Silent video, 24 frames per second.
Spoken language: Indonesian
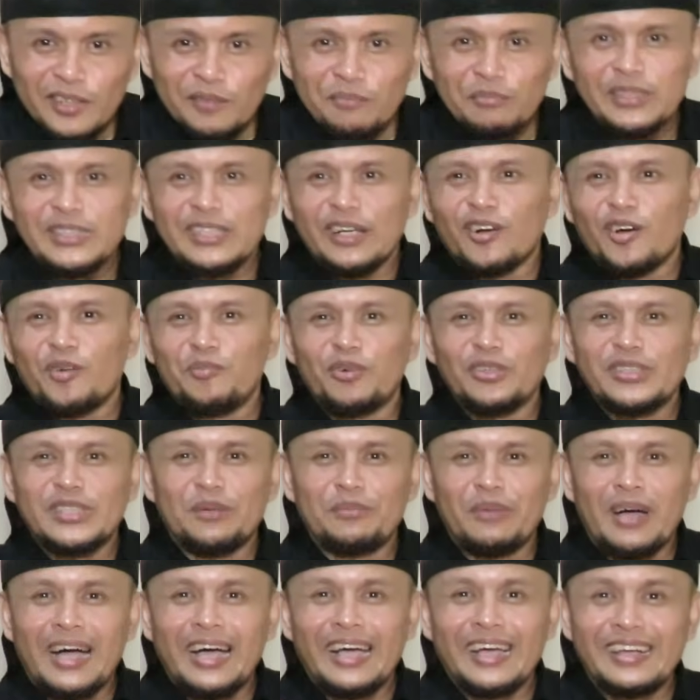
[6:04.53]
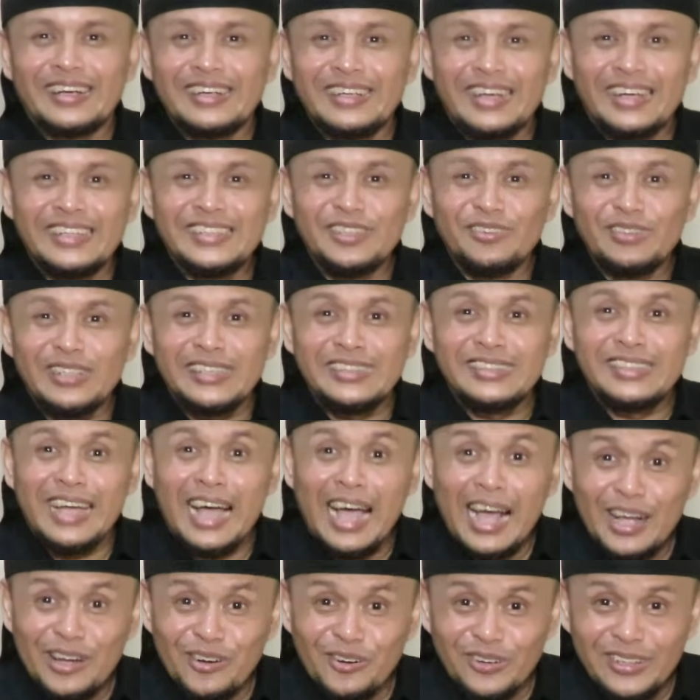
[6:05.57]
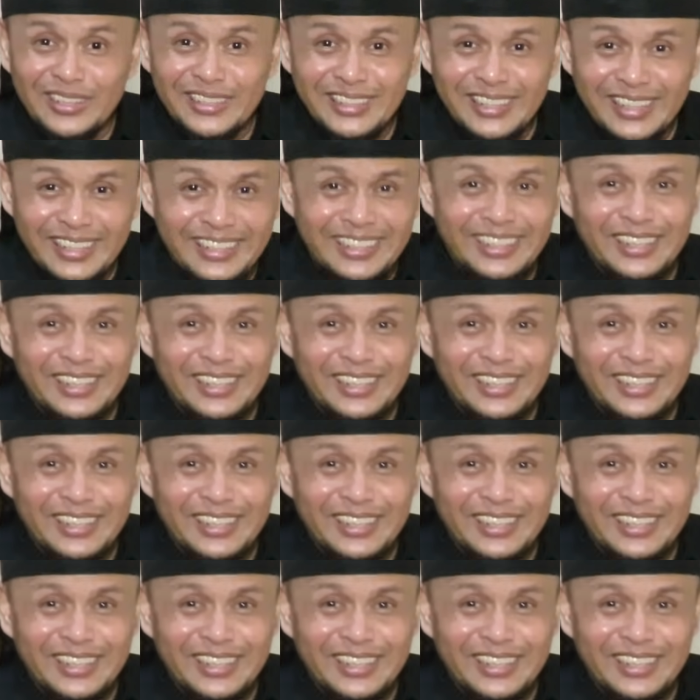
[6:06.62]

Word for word: Bisa ngomong sama HRD aja udah jago gitu.